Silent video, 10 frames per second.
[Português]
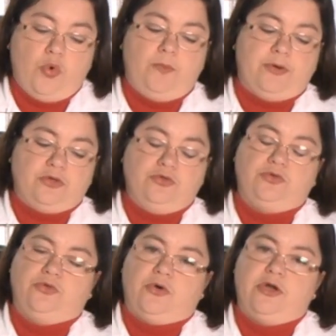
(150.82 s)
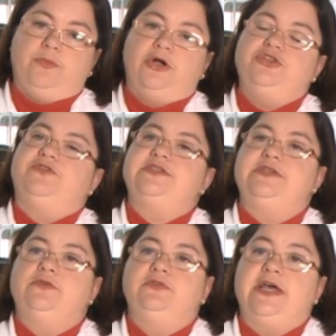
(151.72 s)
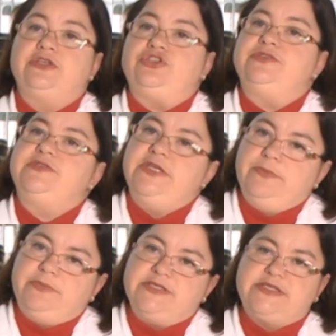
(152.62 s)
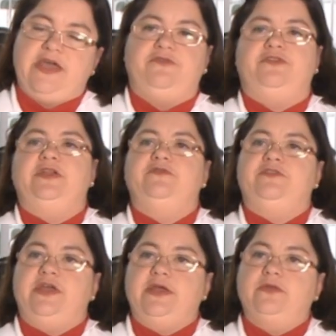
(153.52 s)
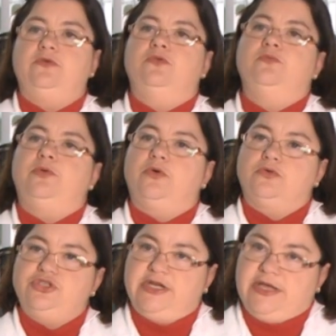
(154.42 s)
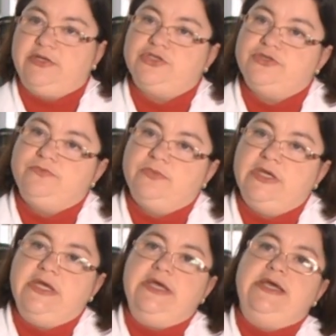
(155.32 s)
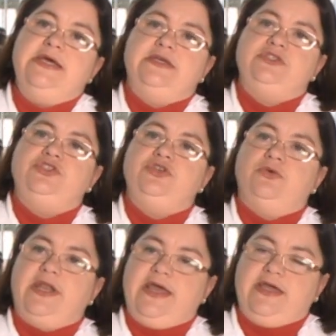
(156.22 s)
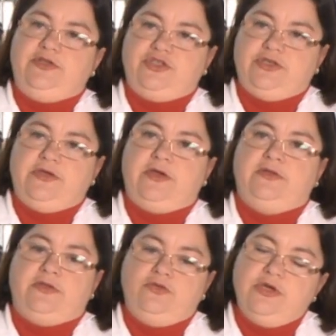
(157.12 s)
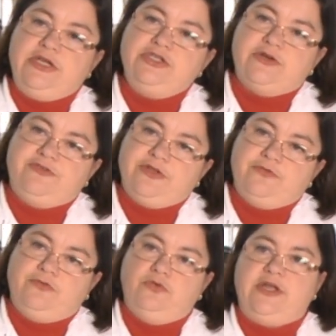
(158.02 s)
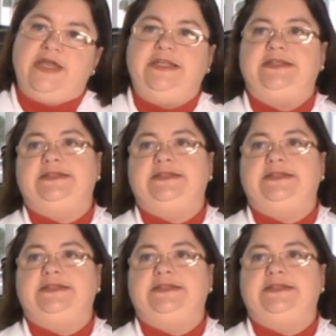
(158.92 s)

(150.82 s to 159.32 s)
O produtor pode fazer um teste simples, que é ferver um pouco de leite. Se o leite, durante a fervura, ele